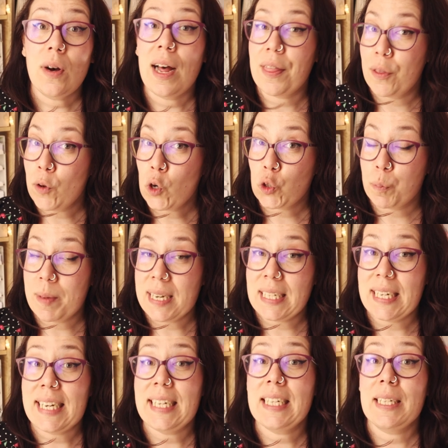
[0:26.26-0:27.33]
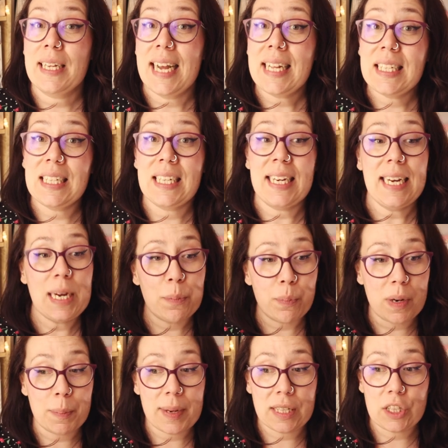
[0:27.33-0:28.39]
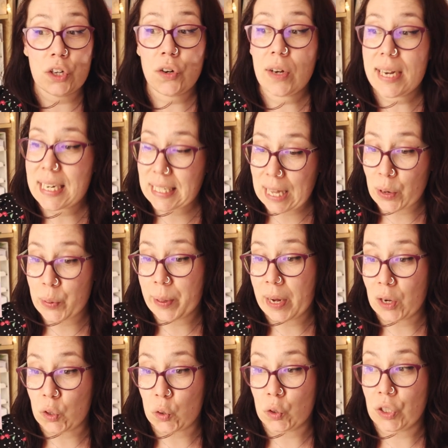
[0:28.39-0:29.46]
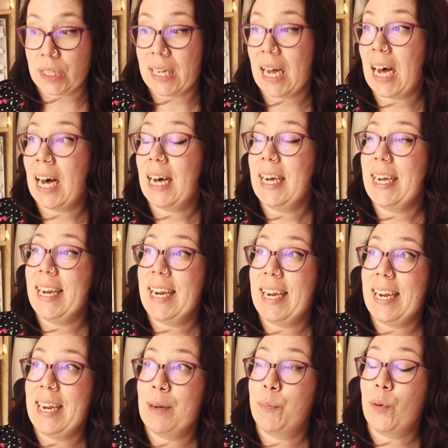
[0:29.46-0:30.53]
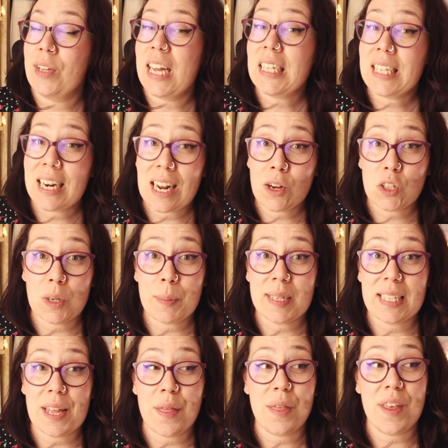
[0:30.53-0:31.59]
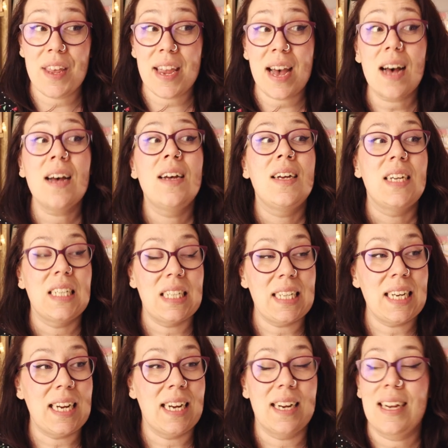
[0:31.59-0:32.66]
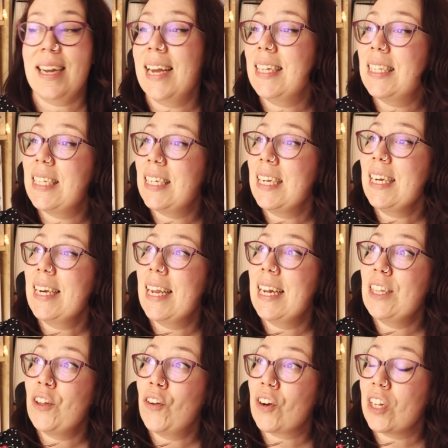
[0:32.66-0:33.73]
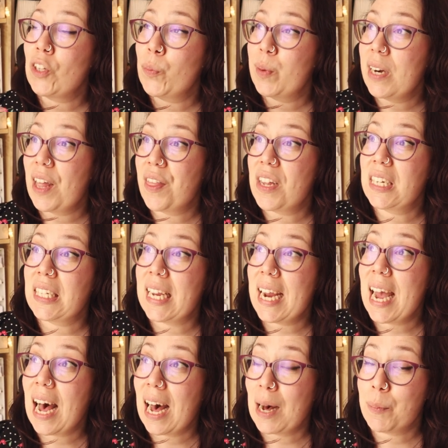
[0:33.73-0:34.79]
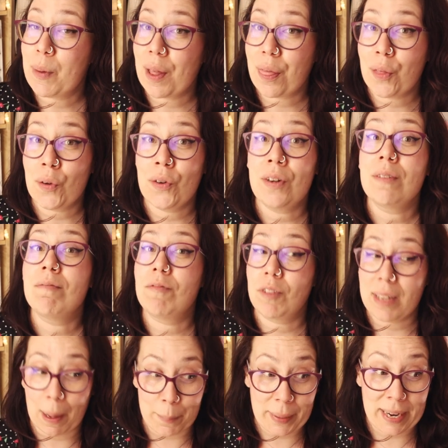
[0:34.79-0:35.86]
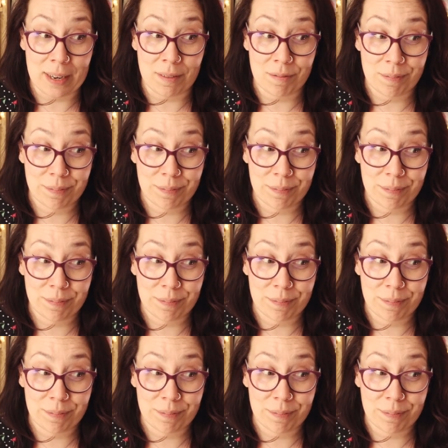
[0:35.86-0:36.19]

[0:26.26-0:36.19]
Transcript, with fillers: hace unos meses, Etsy implementó esta nueva cosa. Eh, ¿Podría ser la cosa más sencilla? Sí, Etsy quiere todo el rato parecerse a Amazon también.